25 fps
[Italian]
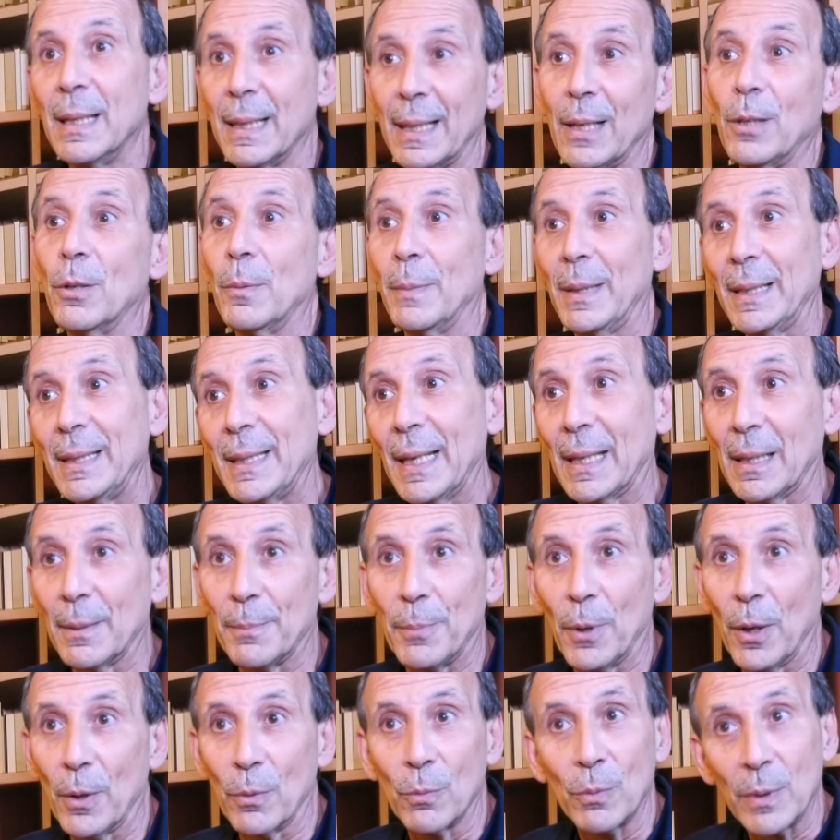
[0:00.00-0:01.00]
che non mantiene
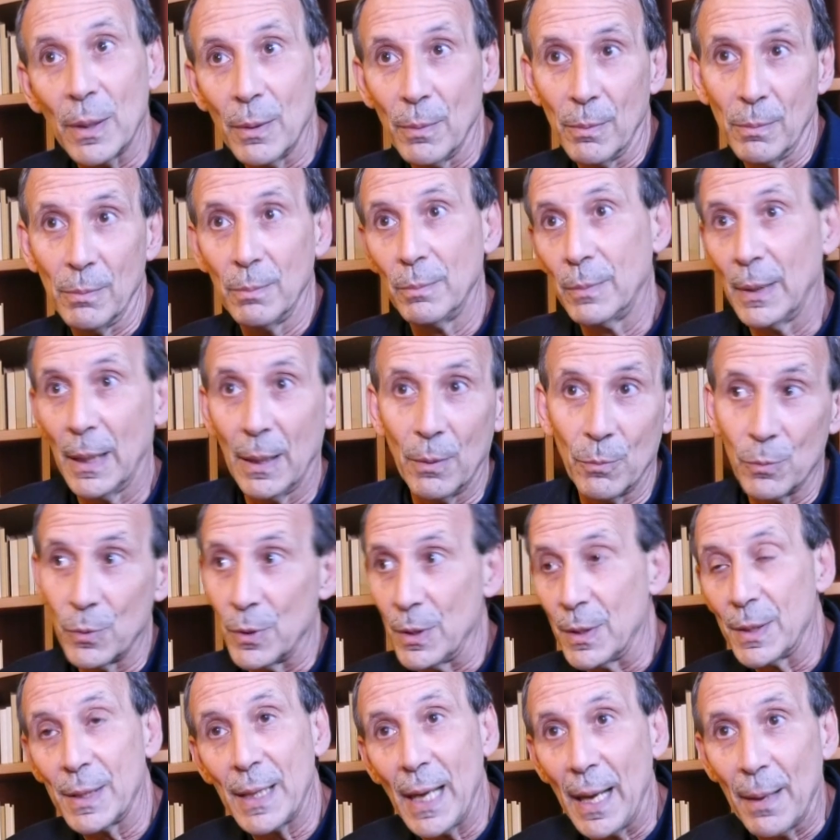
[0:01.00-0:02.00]
poi un, un, un
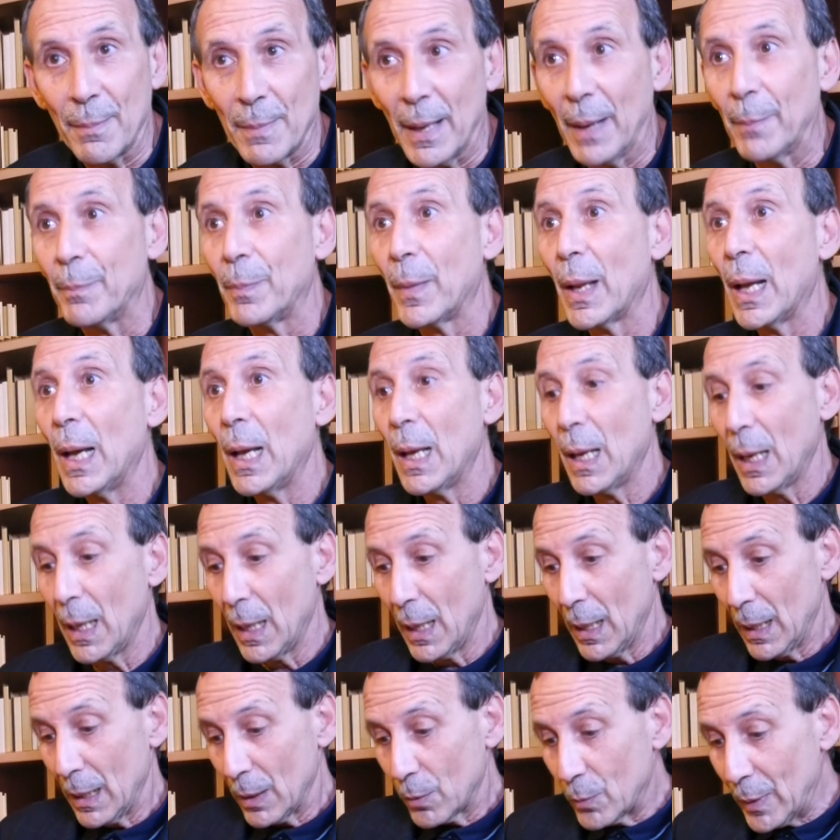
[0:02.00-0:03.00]
sistema.
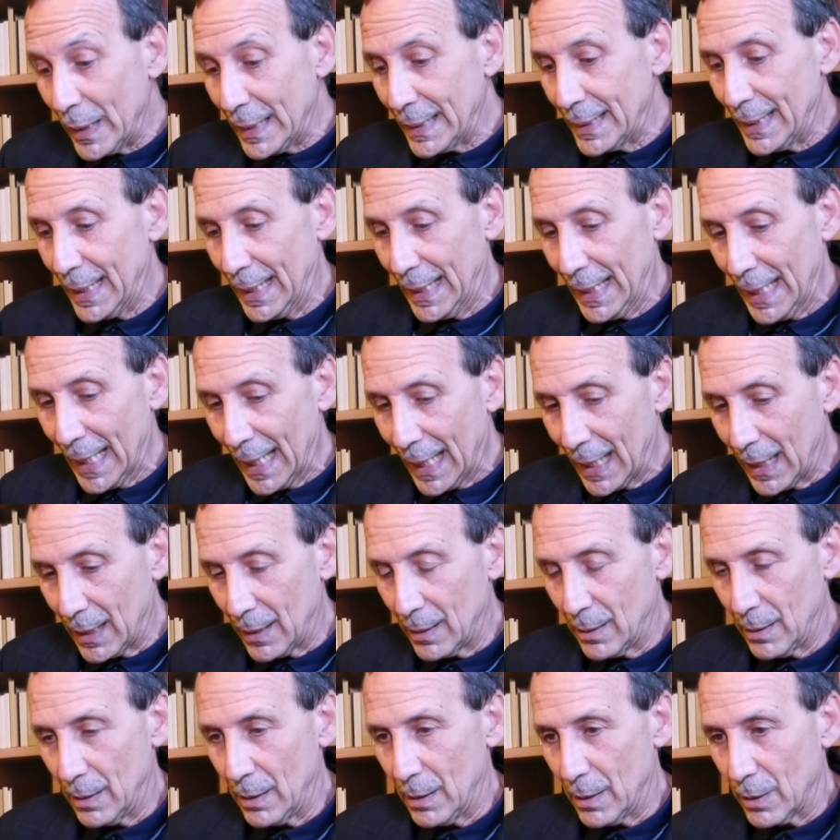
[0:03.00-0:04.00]
Quindi
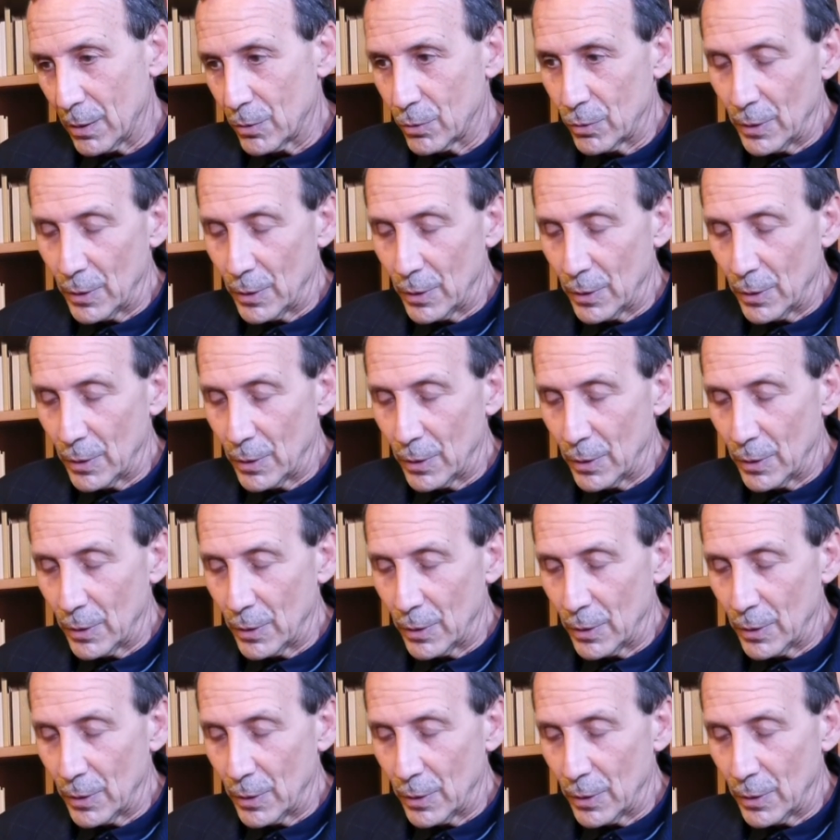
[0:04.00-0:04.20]
la, eh,